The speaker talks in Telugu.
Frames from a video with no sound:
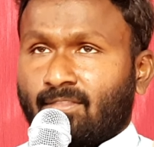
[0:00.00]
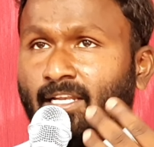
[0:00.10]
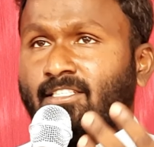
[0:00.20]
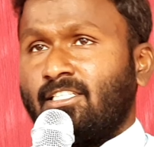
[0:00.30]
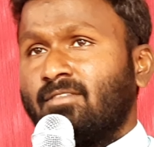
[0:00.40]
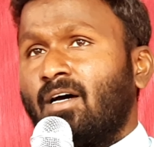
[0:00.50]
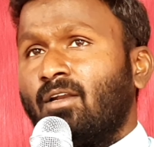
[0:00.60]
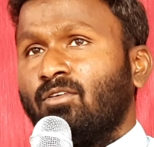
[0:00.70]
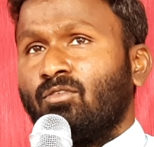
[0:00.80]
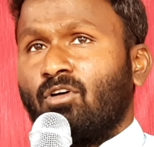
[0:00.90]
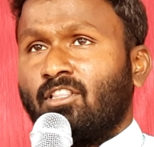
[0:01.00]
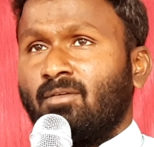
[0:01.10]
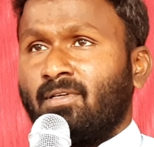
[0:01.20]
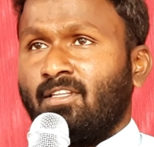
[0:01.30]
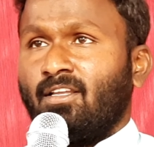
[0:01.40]
తెలిసిన వాళ్ళు
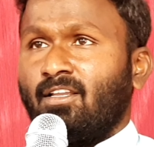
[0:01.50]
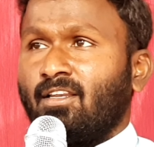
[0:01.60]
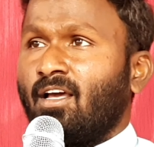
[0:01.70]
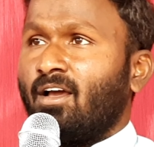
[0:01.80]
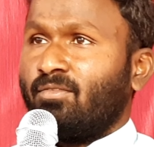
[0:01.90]
కొంతమంది నా